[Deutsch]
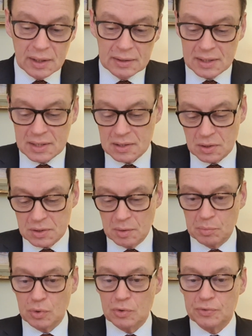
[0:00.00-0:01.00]
Das ist aus
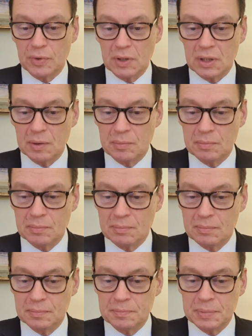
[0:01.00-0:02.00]
dem Buch von
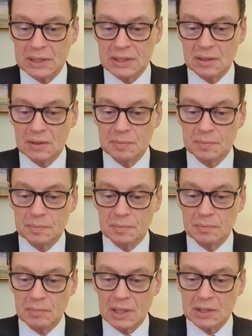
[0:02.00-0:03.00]
mm, Pater
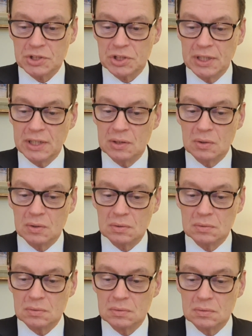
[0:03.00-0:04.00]

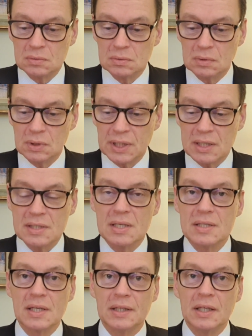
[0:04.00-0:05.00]
Marcellino
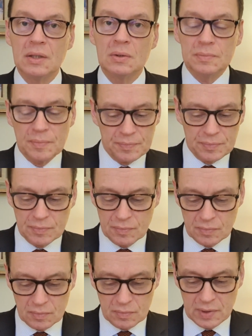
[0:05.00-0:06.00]
Jansenzaniro,
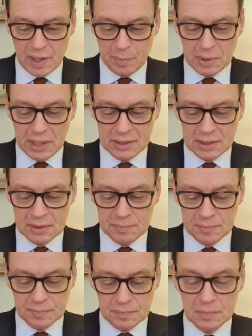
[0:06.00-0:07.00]
der Padre.